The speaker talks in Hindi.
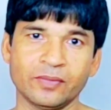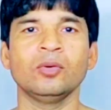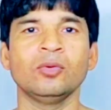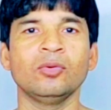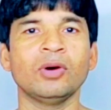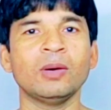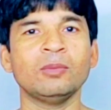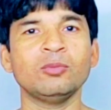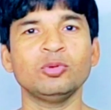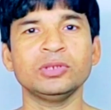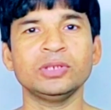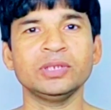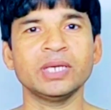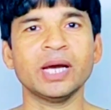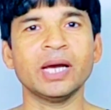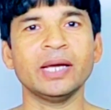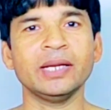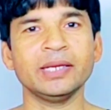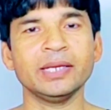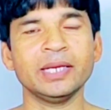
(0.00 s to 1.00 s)
वो आपको
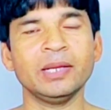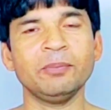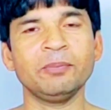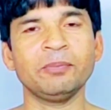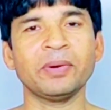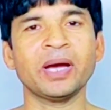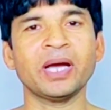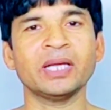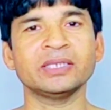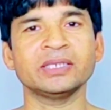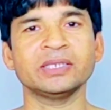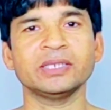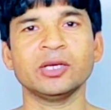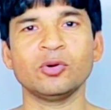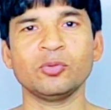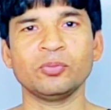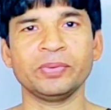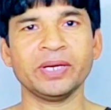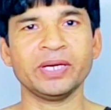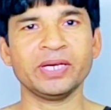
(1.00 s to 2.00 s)
दिखाने के लिए पाँच
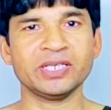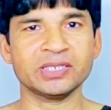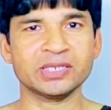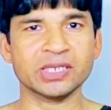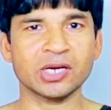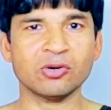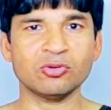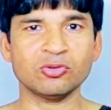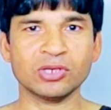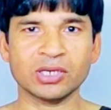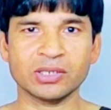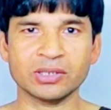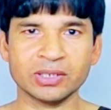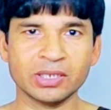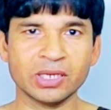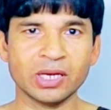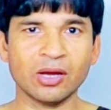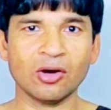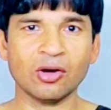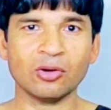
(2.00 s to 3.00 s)
हज़ार रुपया डिस्काउंट कर
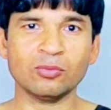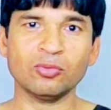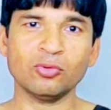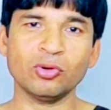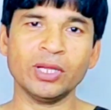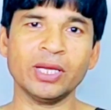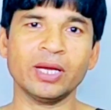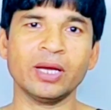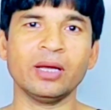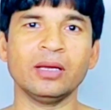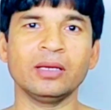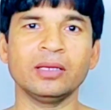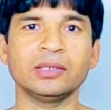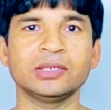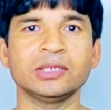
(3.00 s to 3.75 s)
देगा और बोलेगा